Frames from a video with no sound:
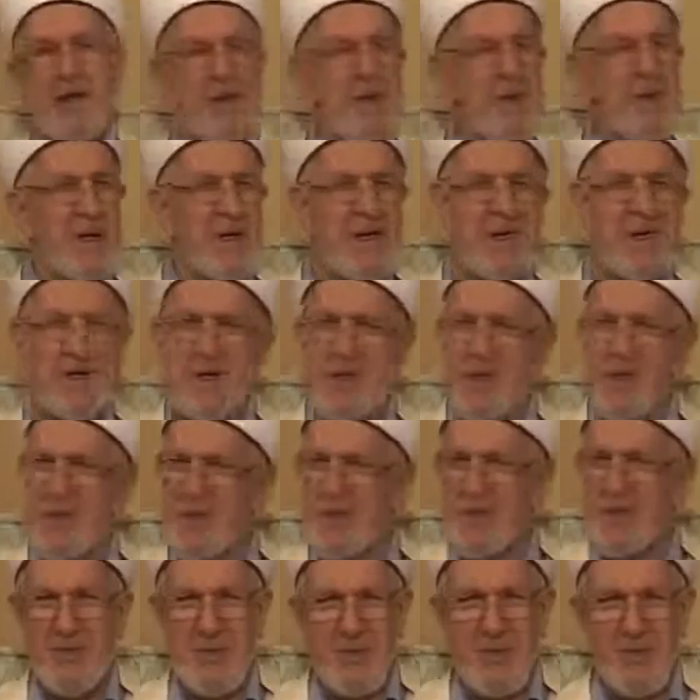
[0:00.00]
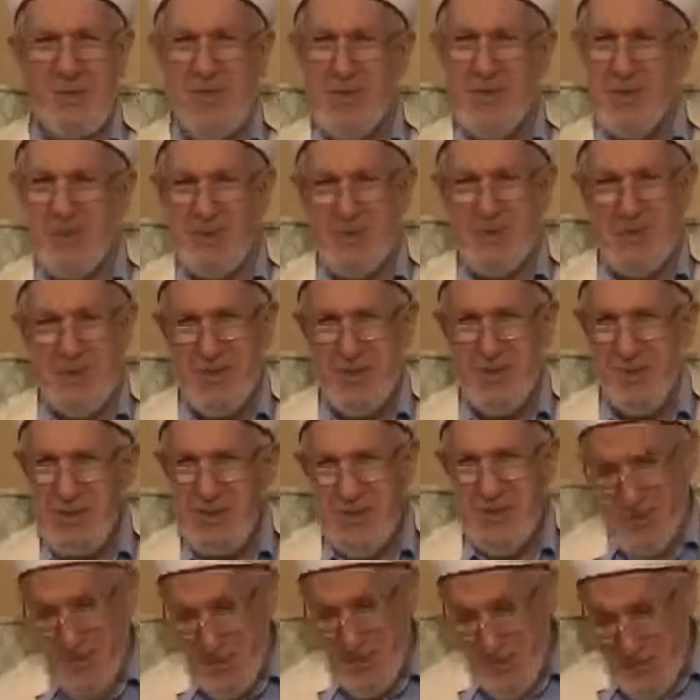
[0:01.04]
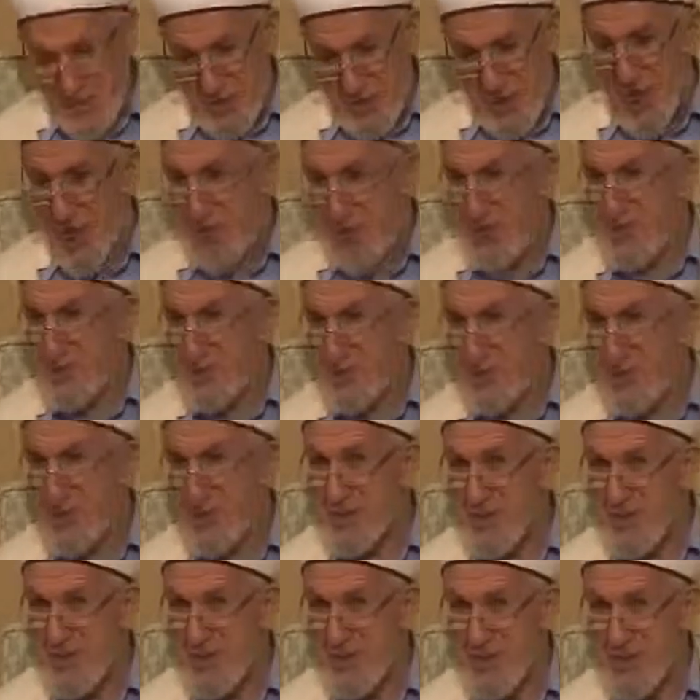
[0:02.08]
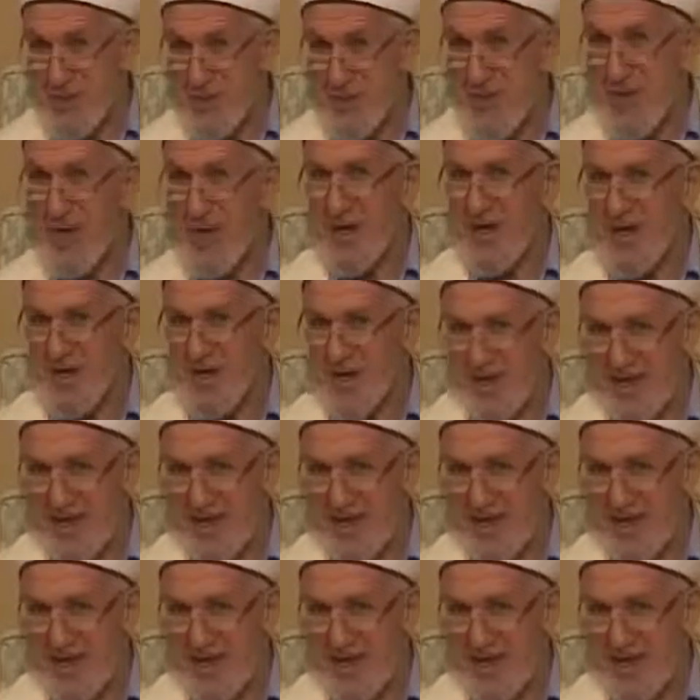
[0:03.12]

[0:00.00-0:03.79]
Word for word: Ama yine de bizim hoca içiyor diyor. Hoca alışmış. O da